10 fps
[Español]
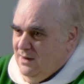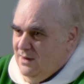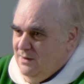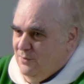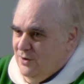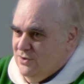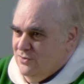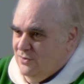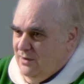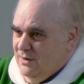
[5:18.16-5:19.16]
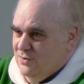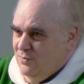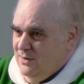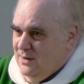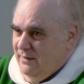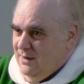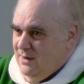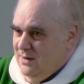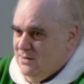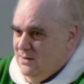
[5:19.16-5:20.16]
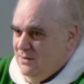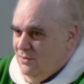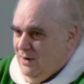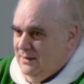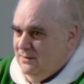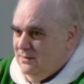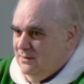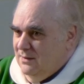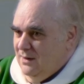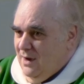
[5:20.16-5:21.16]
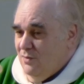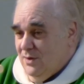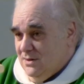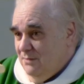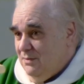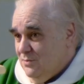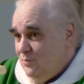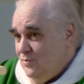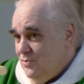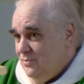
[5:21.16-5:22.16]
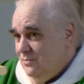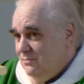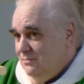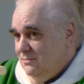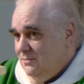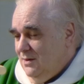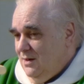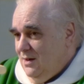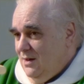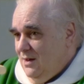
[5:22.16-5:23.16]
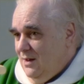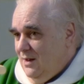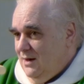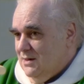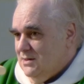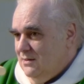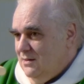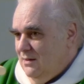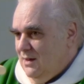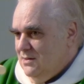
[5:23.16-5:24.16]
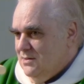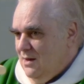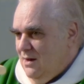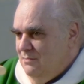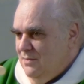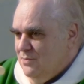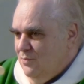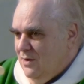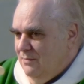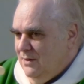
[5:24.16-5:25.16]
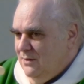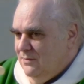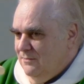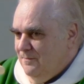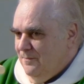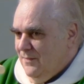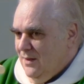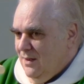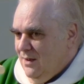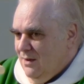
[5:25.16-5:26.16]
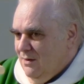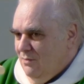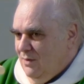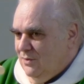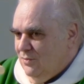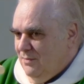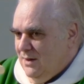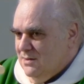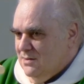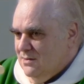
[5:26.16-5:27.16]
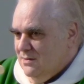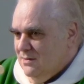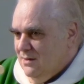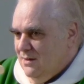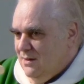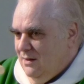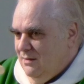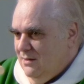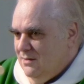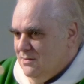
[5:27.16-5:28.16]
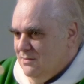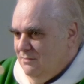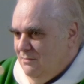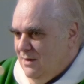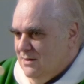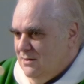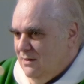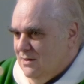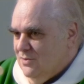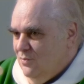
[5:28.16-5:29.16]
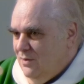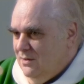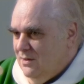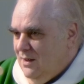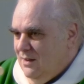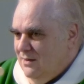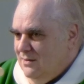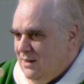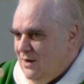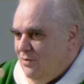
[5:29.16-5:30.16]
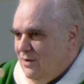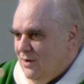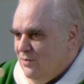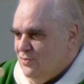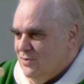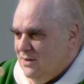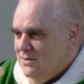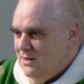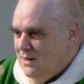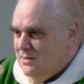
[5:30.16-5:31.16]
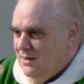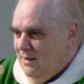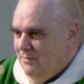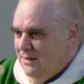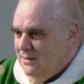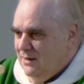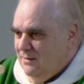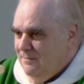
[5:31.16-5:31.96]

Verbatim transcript: Y por eso te das cuenta de que eres ignorante, aunque sepas mucho. En la santidad es el mismo camino. Cuanto más creces, más te das cuenta de lo lejos que estás de la meta